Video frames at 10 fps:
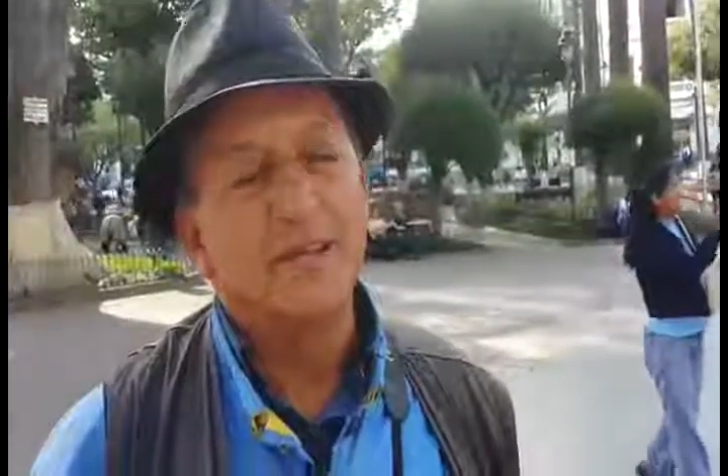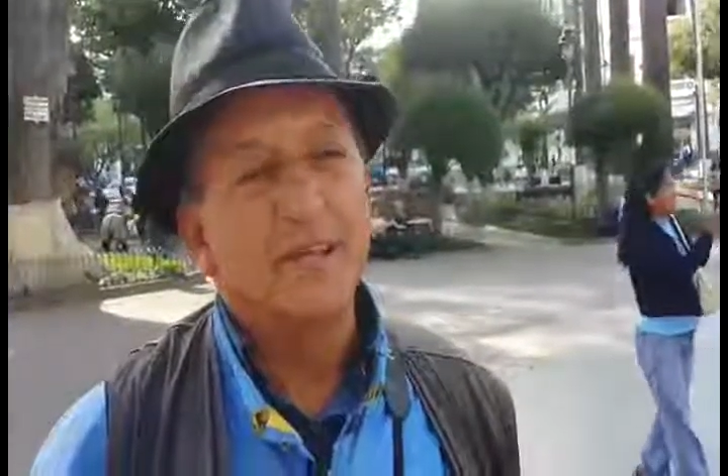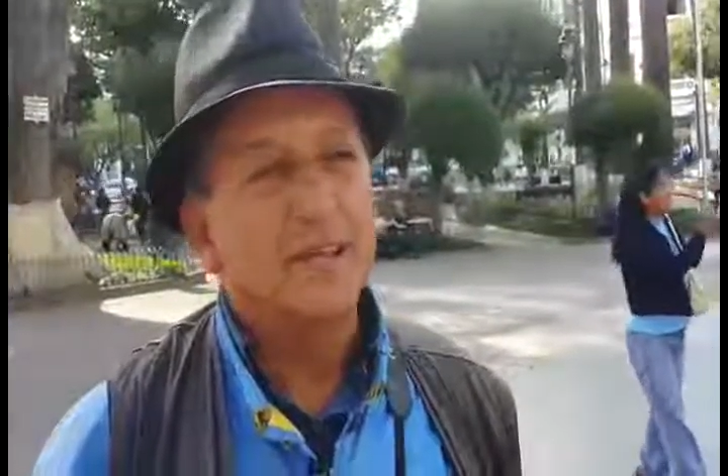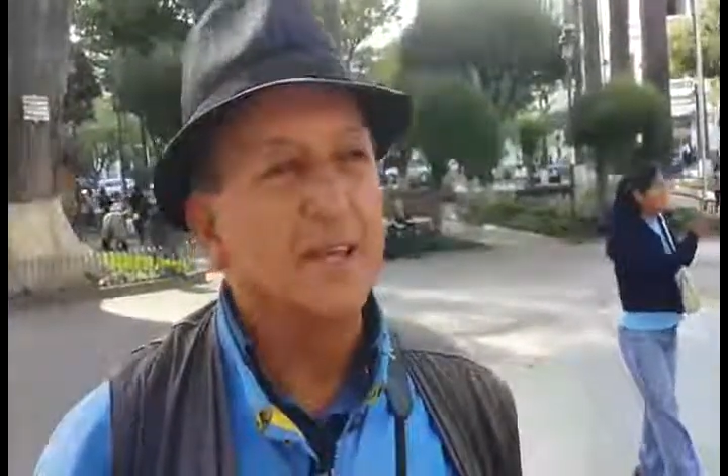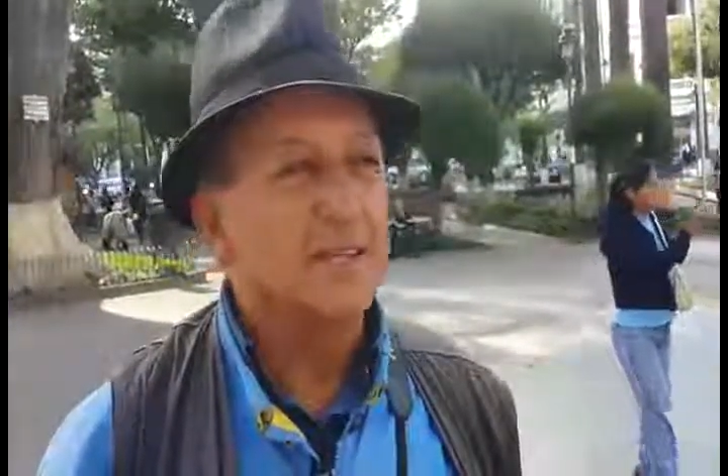
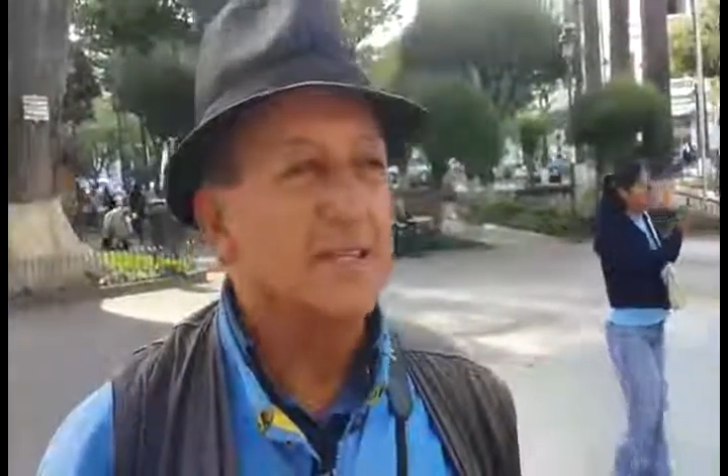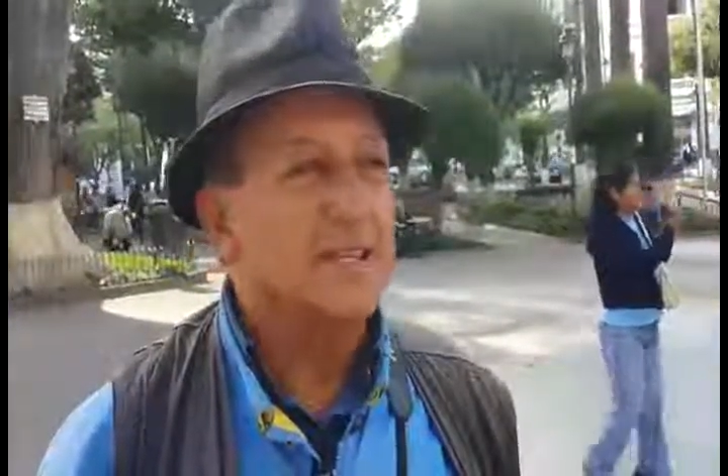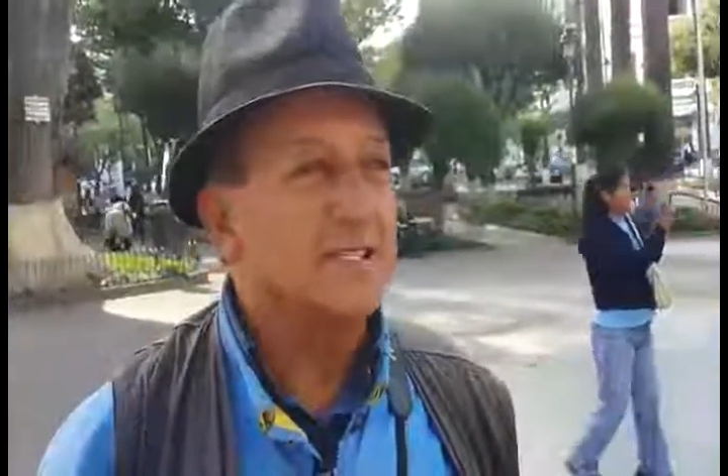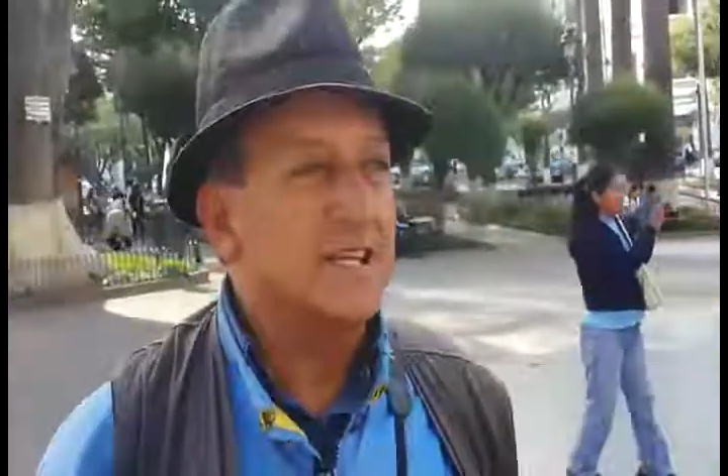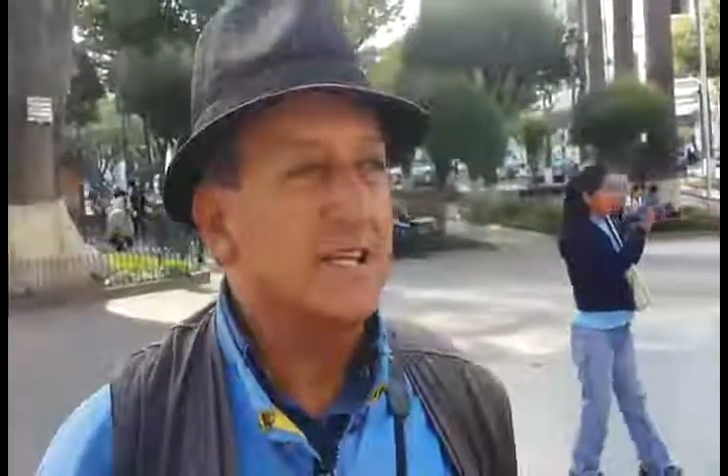Ya. ¿Qué
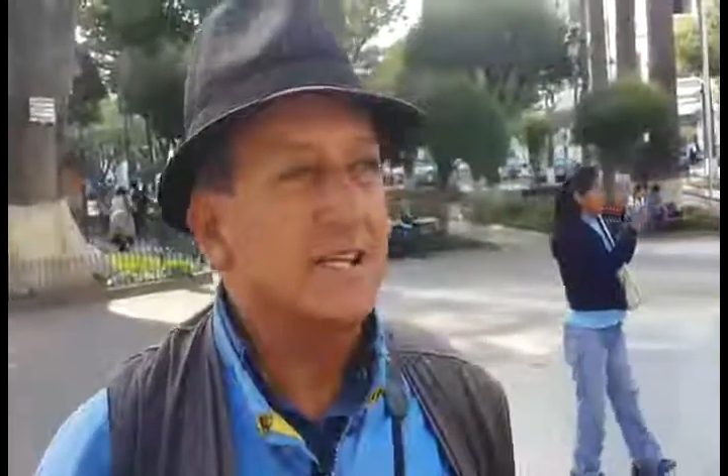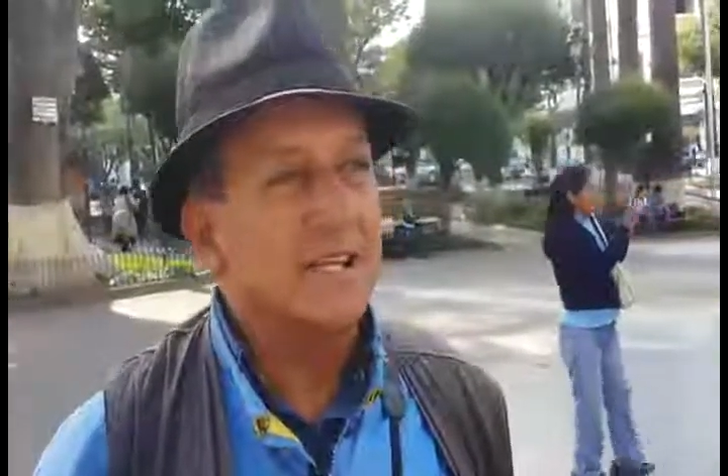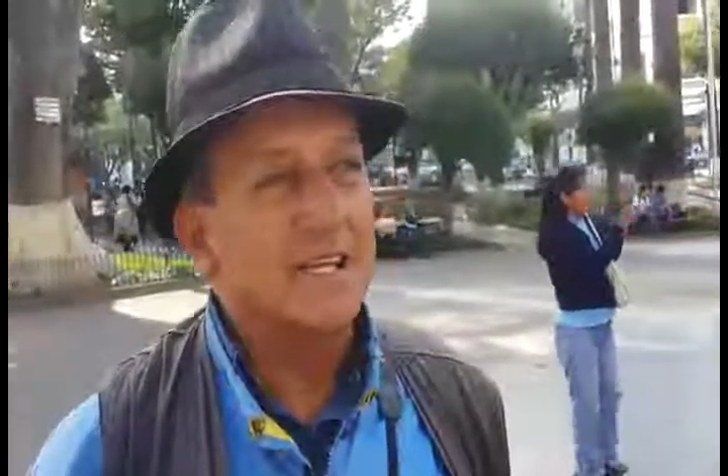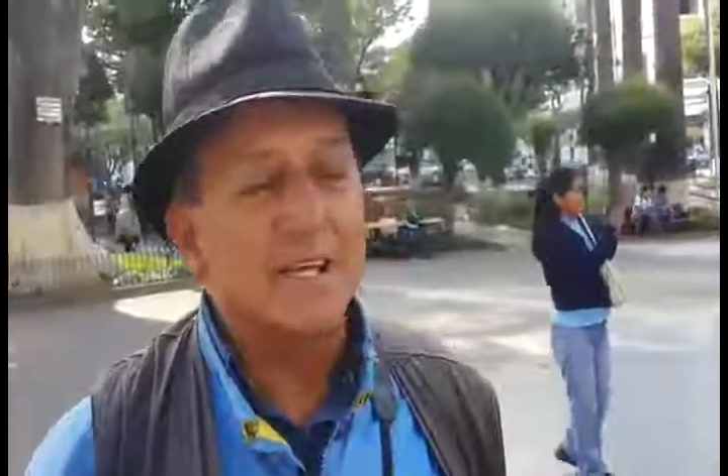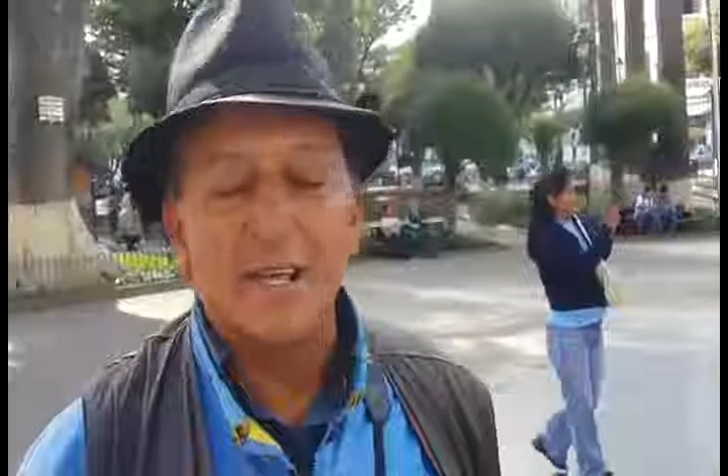tenías que ir
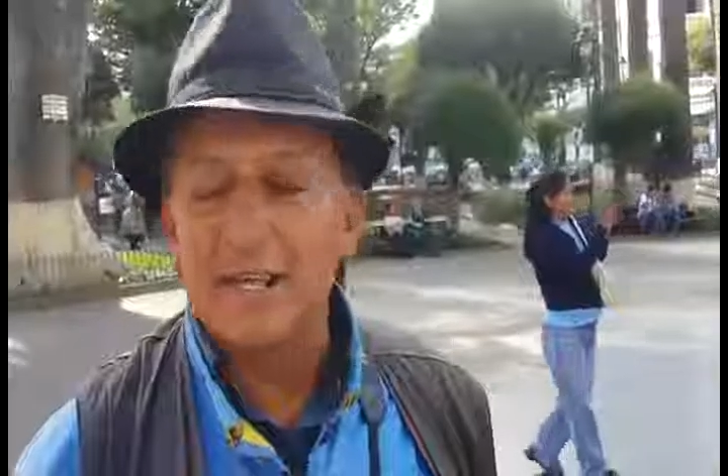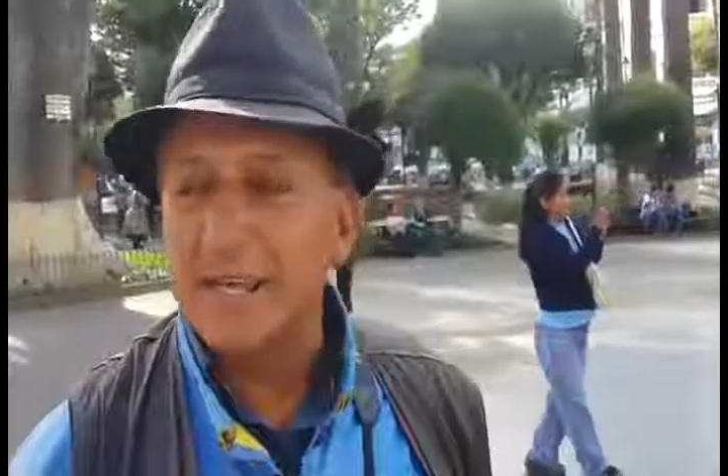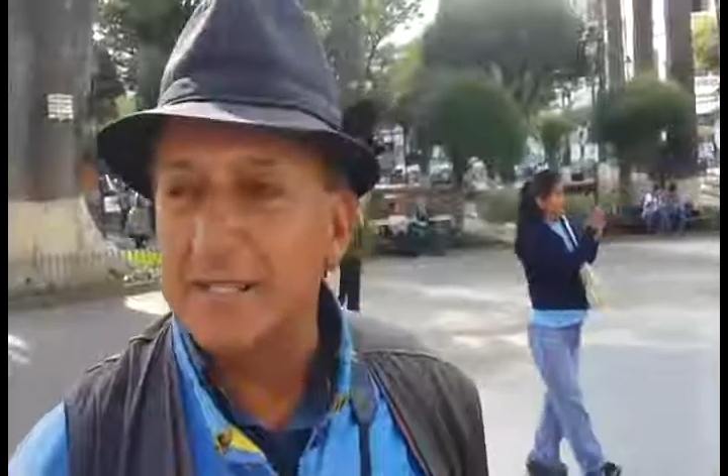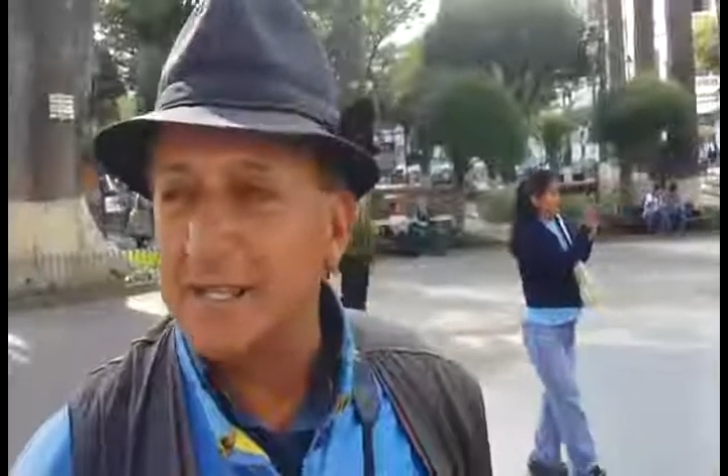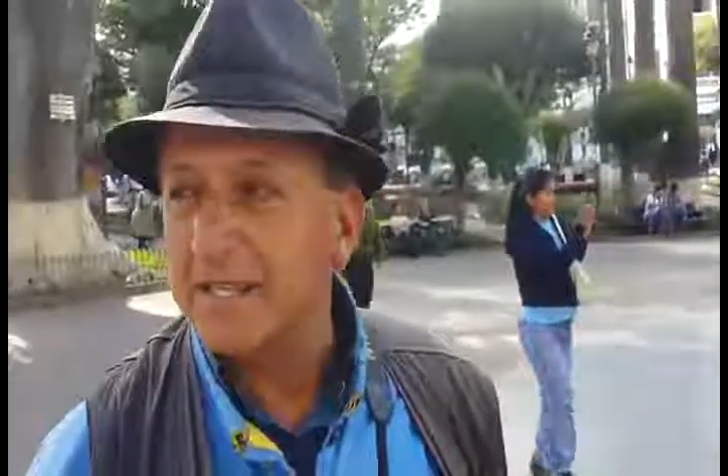
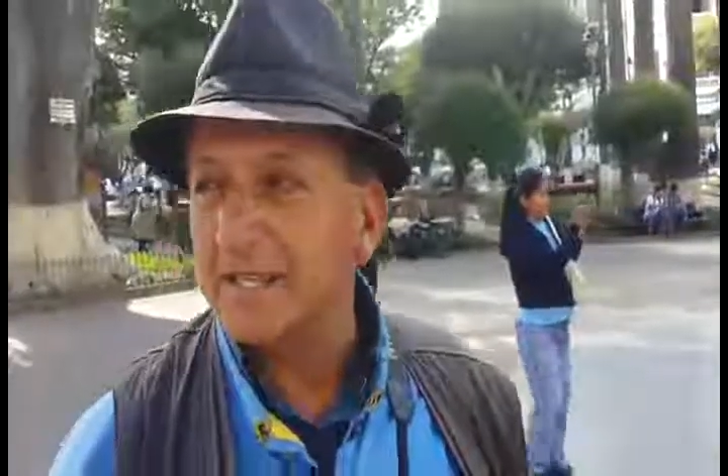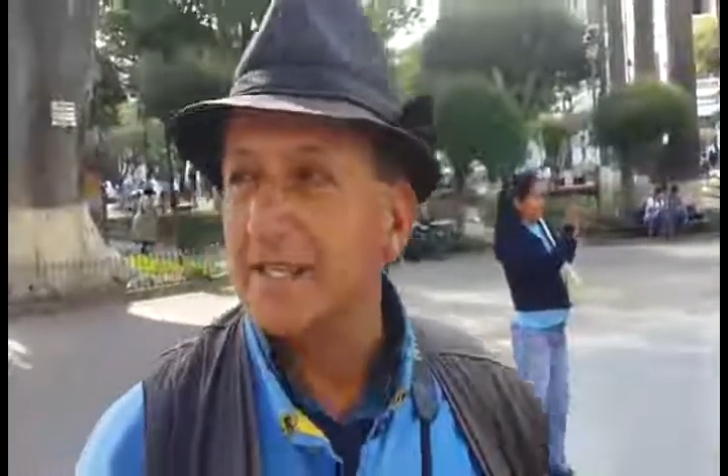que hacer?